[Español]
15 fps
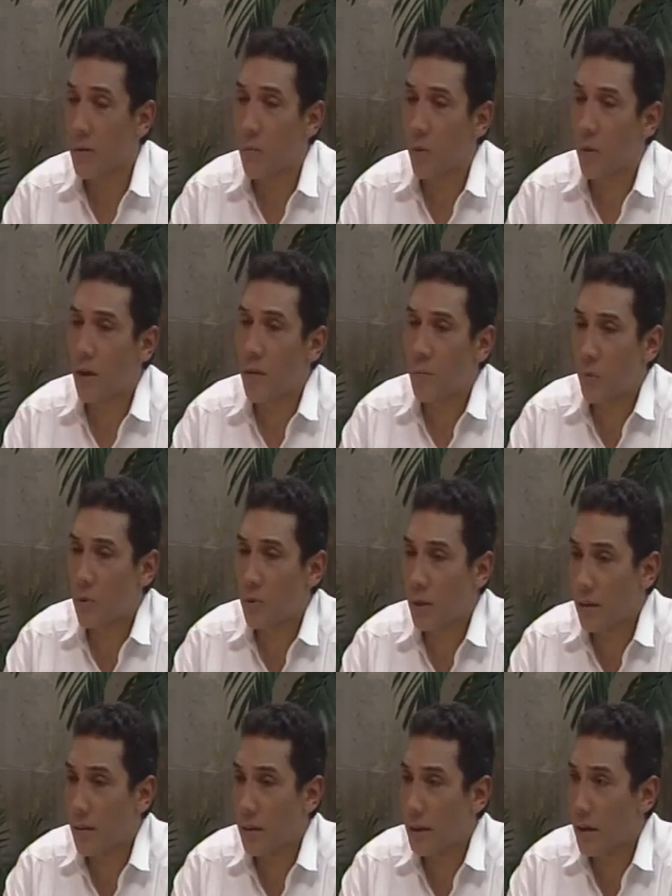pues es
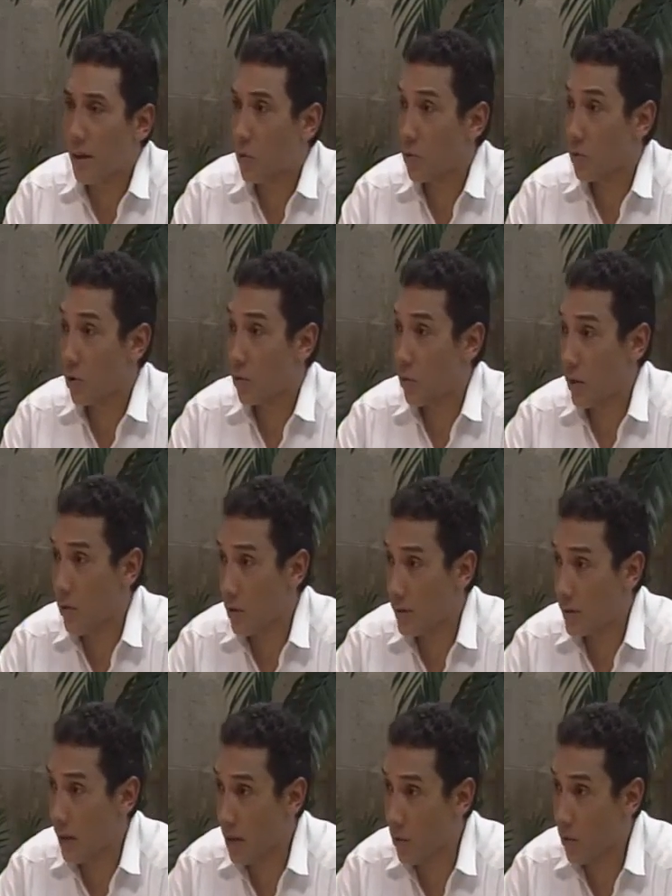importante que continúen con
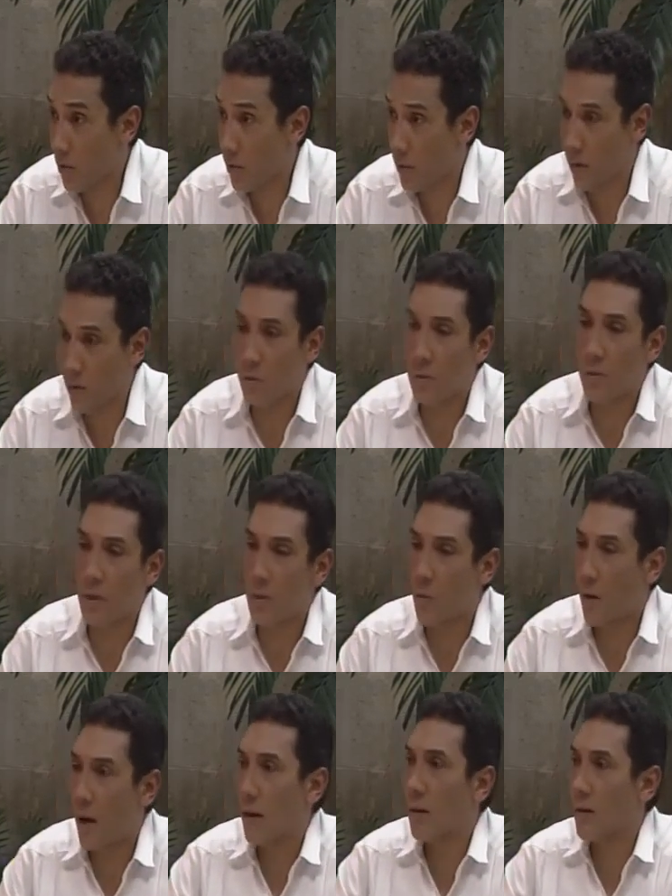esa labor, pero
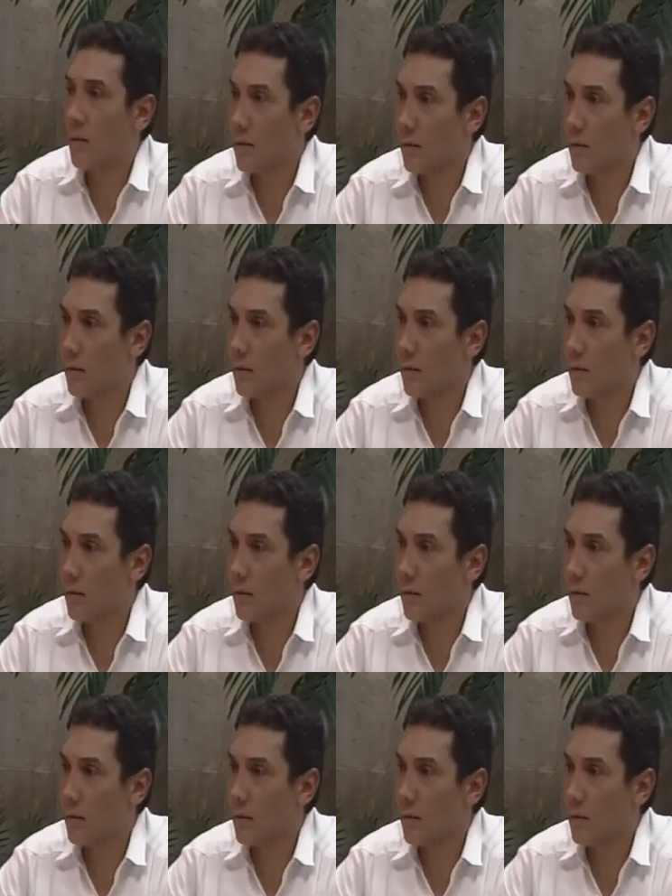igual,